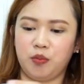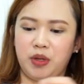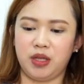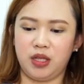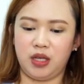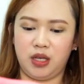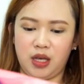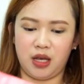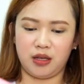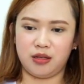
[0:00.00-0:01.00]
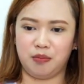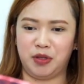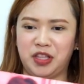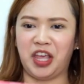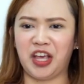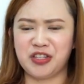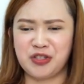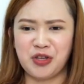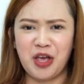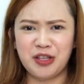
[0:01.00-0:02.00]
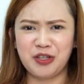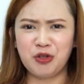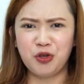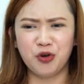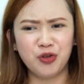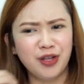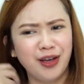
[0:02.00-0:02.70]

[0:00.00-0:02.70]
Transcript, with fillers: BTX. BTX. Sino yun?